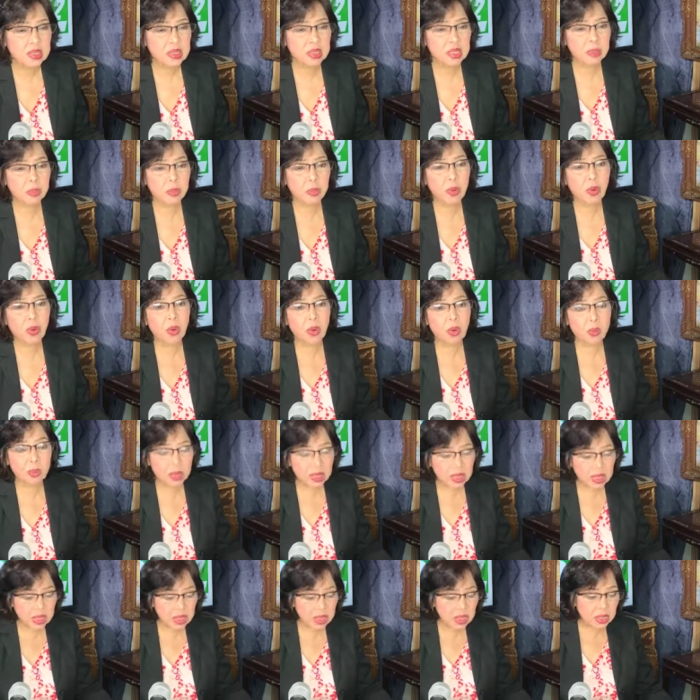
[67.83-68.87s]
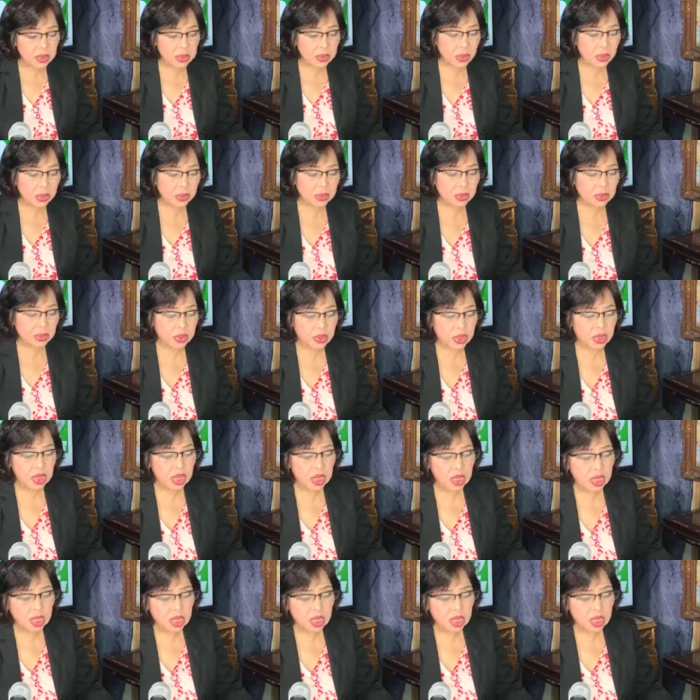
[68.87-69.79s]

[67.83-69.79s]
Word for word: Hindi po ako medical doctor,